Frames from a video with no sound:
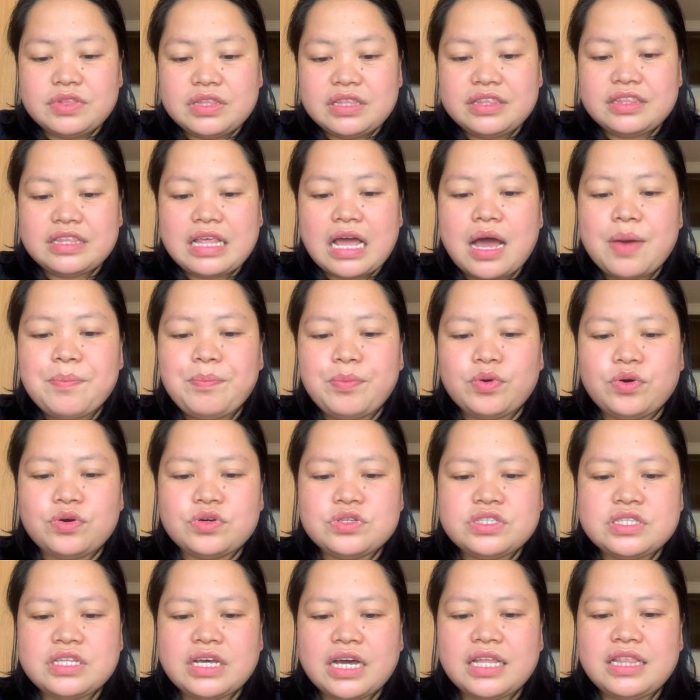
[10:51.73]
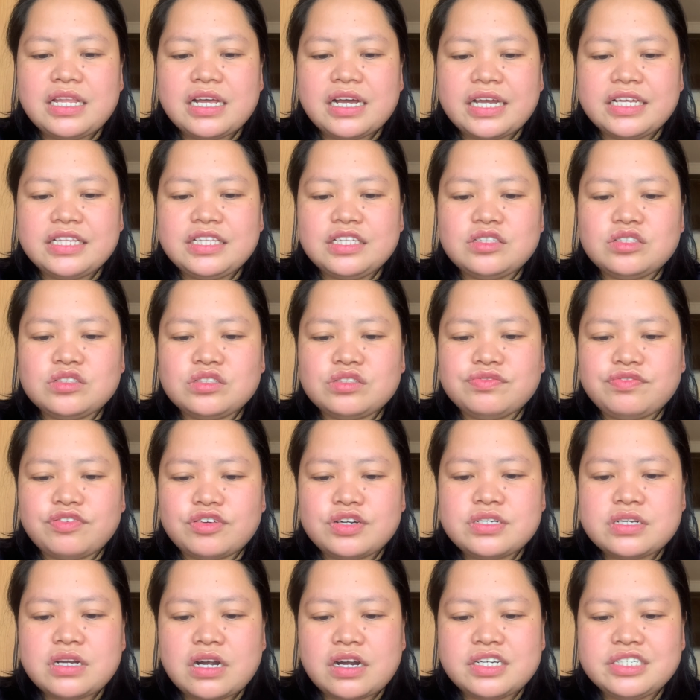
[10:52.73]
tapos, nakalagay dito is
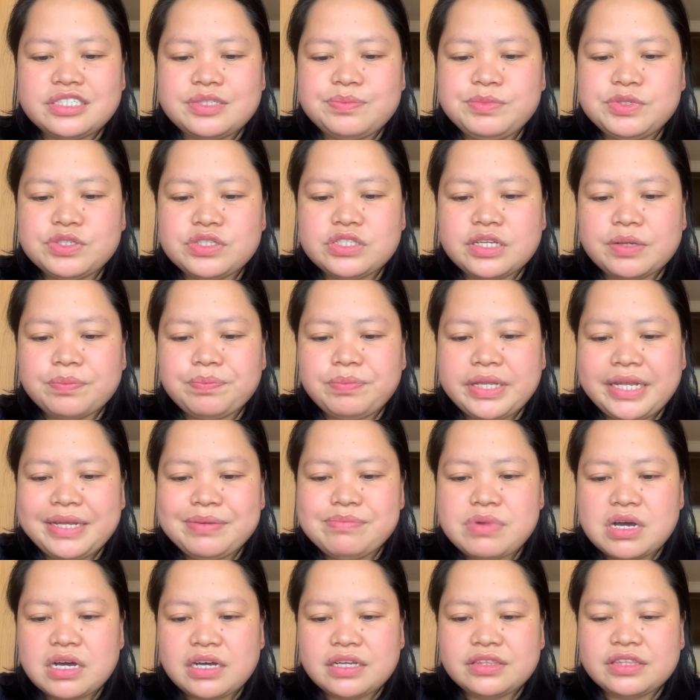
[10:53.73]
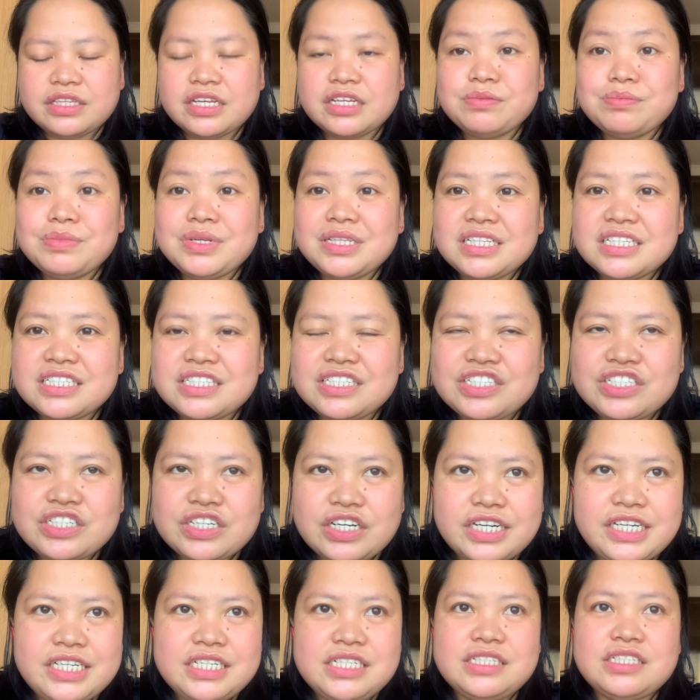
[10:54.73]
4 hours music playback and 10 minutes
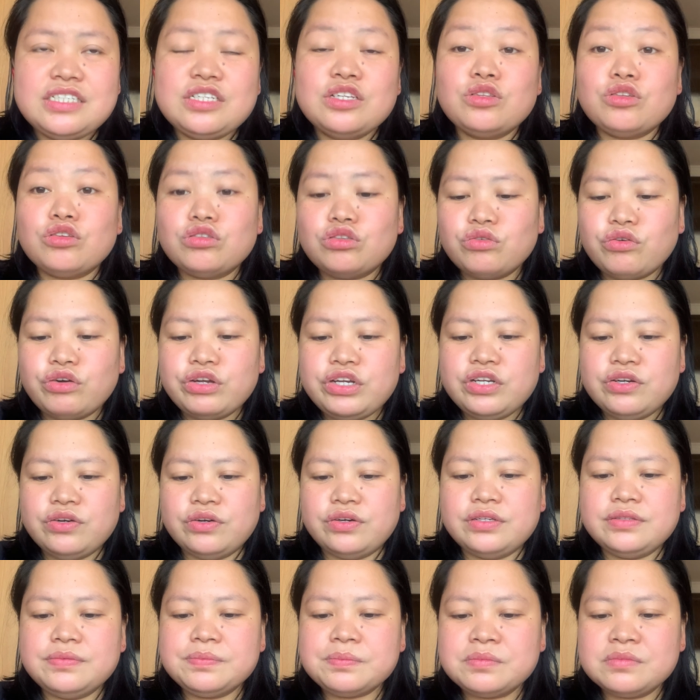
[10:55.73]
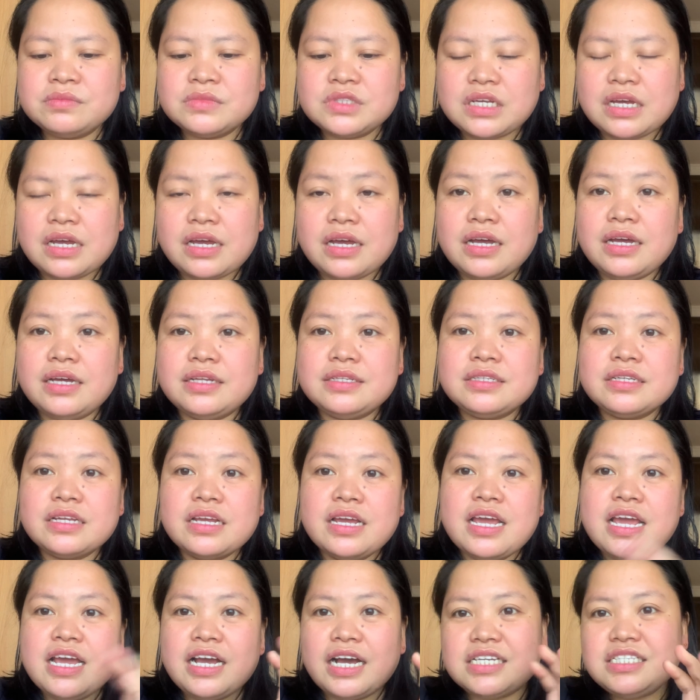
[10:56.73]
charge. Totoo yun. Uh,
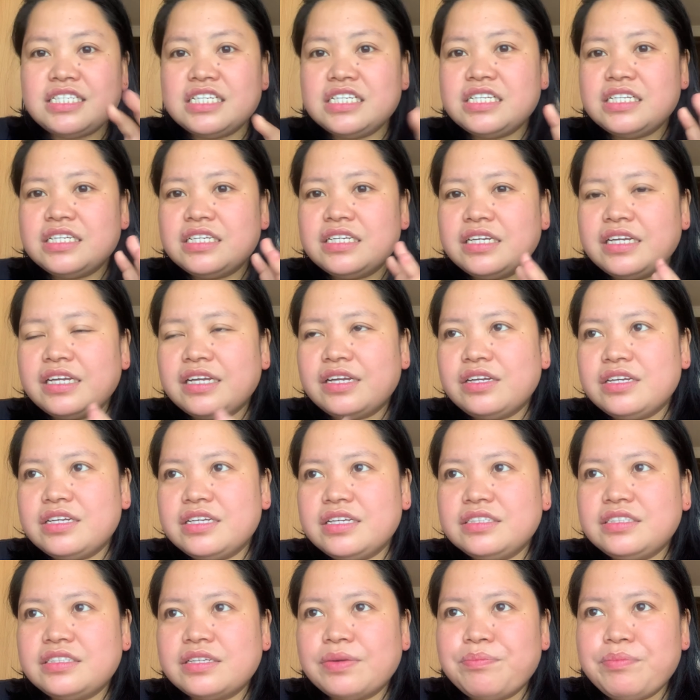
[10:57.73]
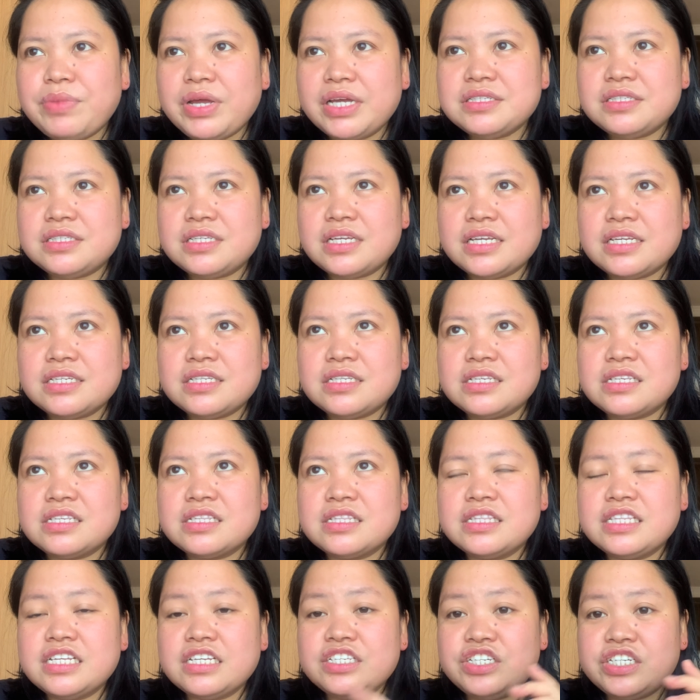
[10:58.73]
kasi isang beses,
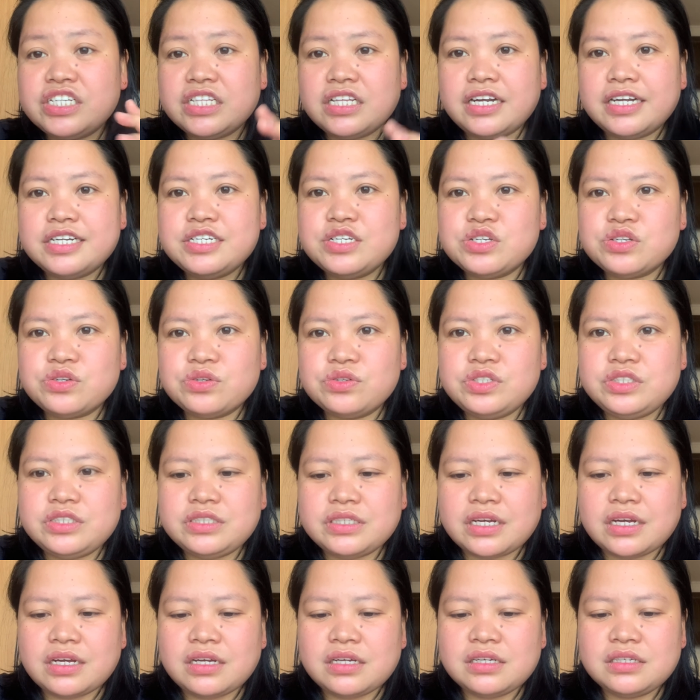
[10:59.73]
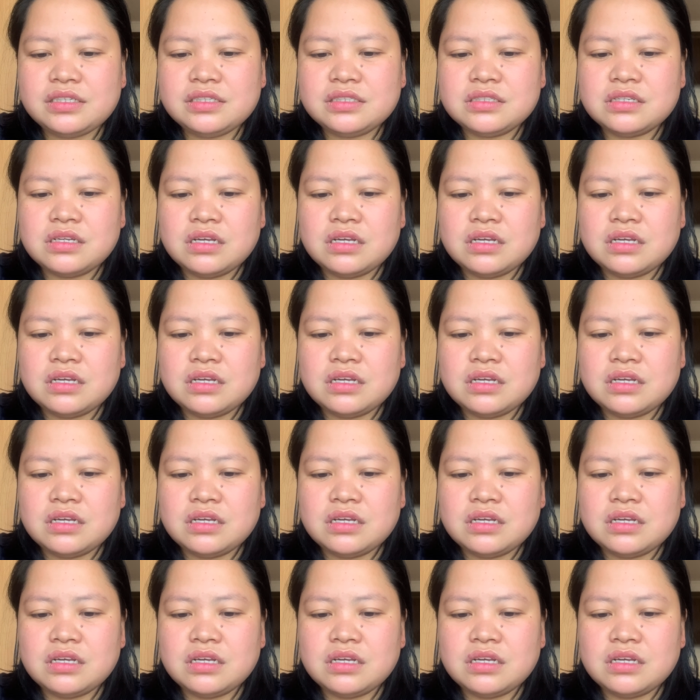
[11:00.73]
na-charge ko siya.